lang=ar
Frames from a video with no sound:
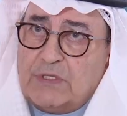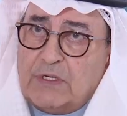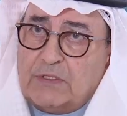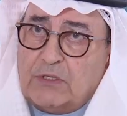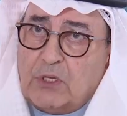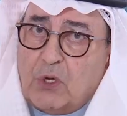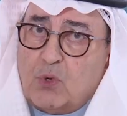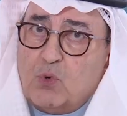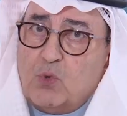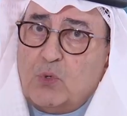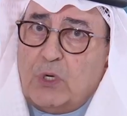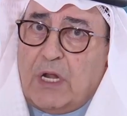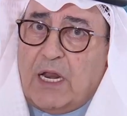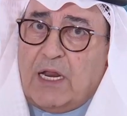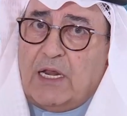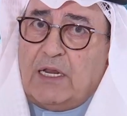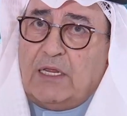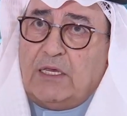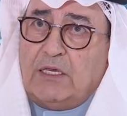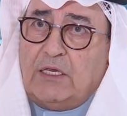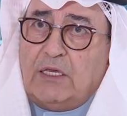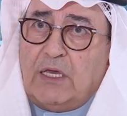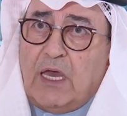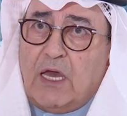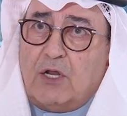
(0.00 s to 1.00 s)
ستؤول
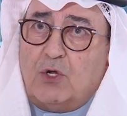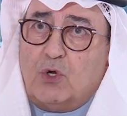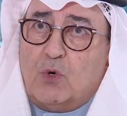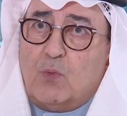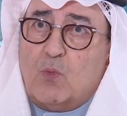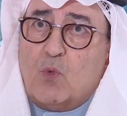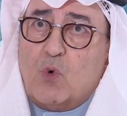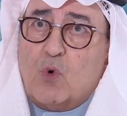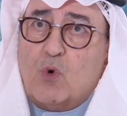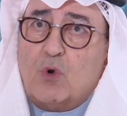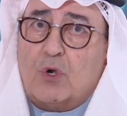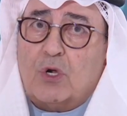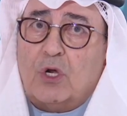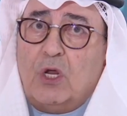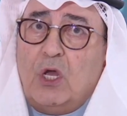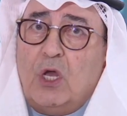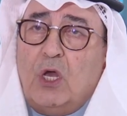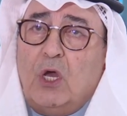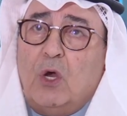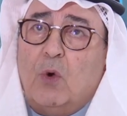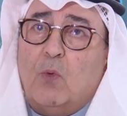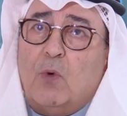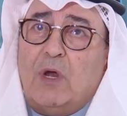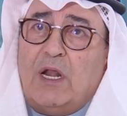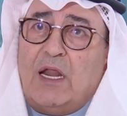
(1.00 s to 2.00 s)
عليه الامور
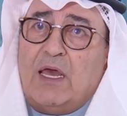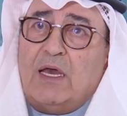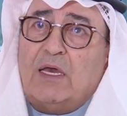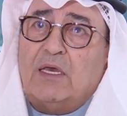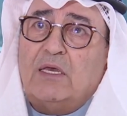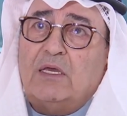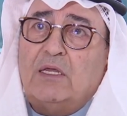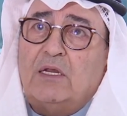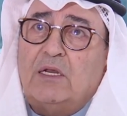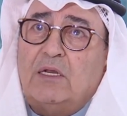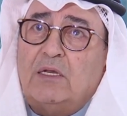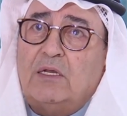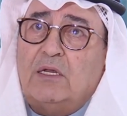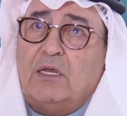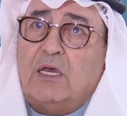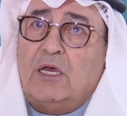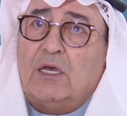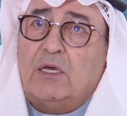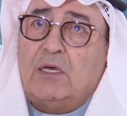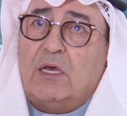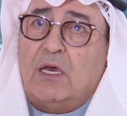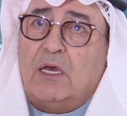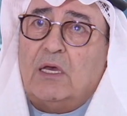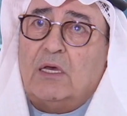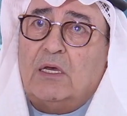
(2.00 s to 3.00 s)

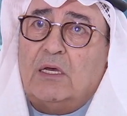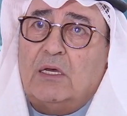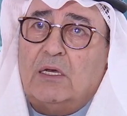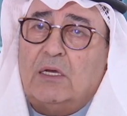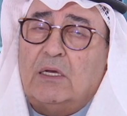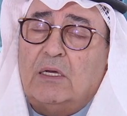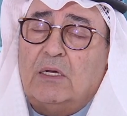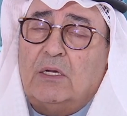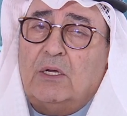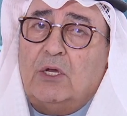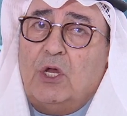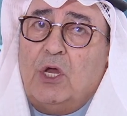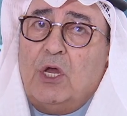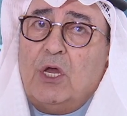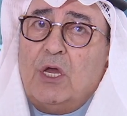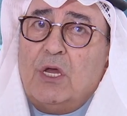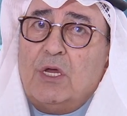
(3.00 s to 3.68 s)
ولكن آه،